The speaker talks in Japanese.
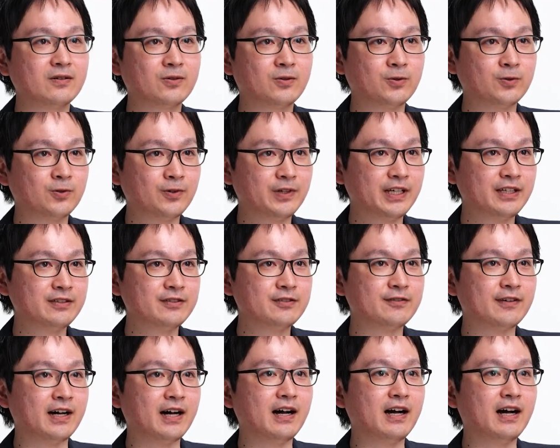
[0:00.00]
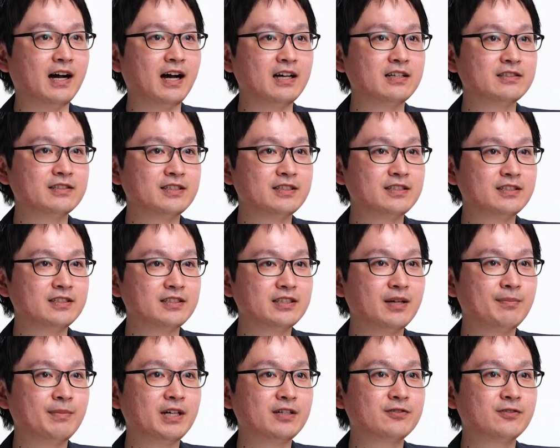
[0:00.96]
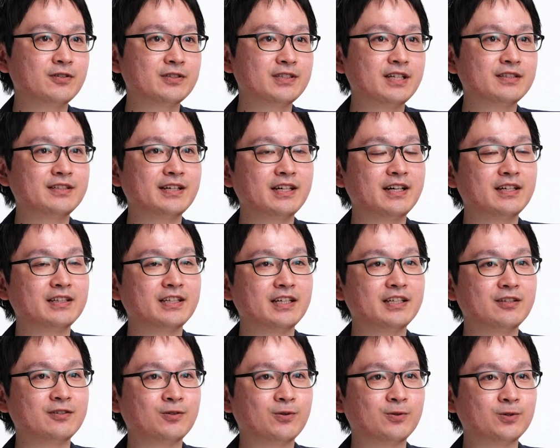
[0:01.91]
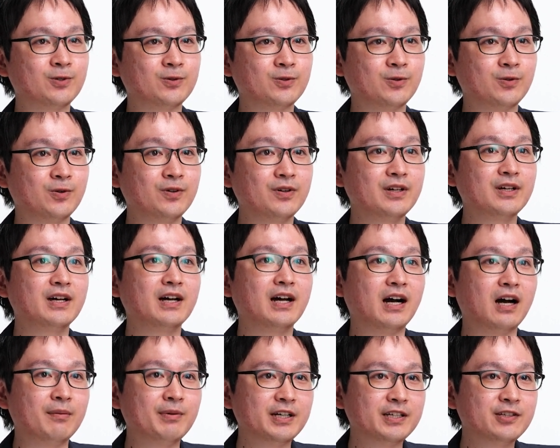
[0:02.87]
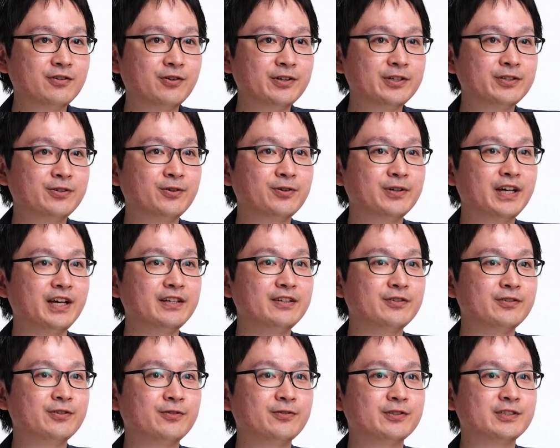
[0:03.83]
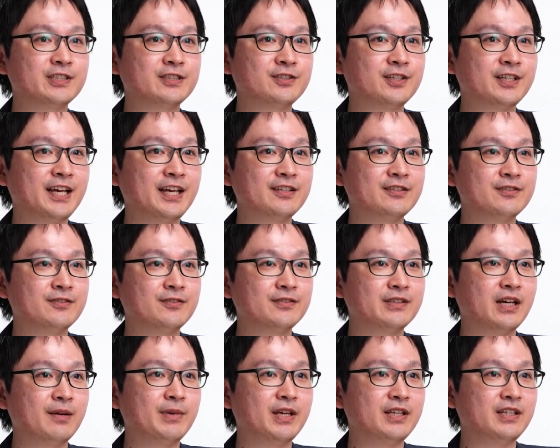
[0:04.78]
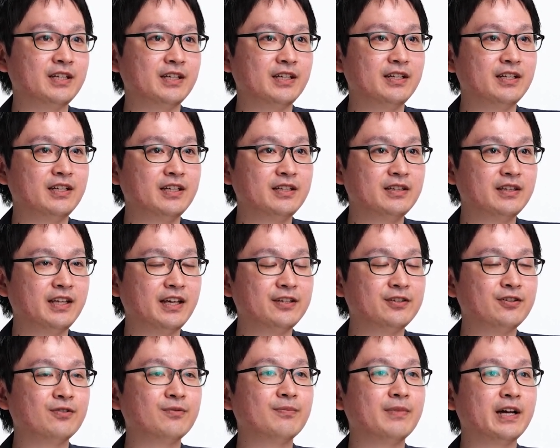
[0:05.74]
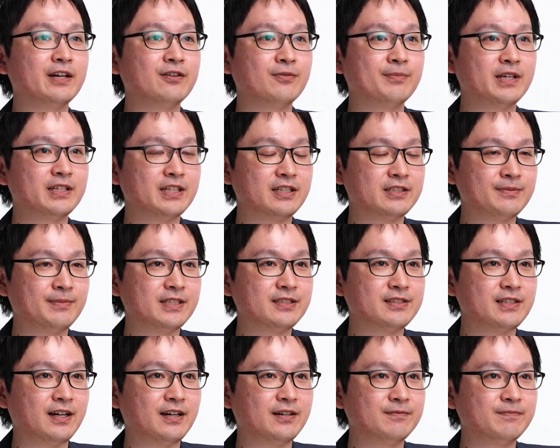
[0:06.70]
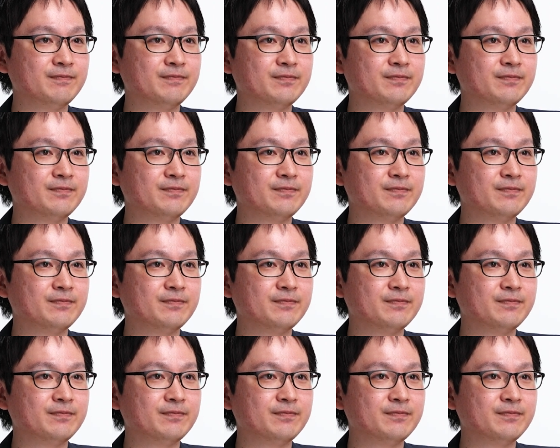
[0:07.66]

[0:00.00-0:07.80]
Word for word: このレンズは安心してマクロ撮影ができることと幅広い表現力を実現するために1.4倍を目指しました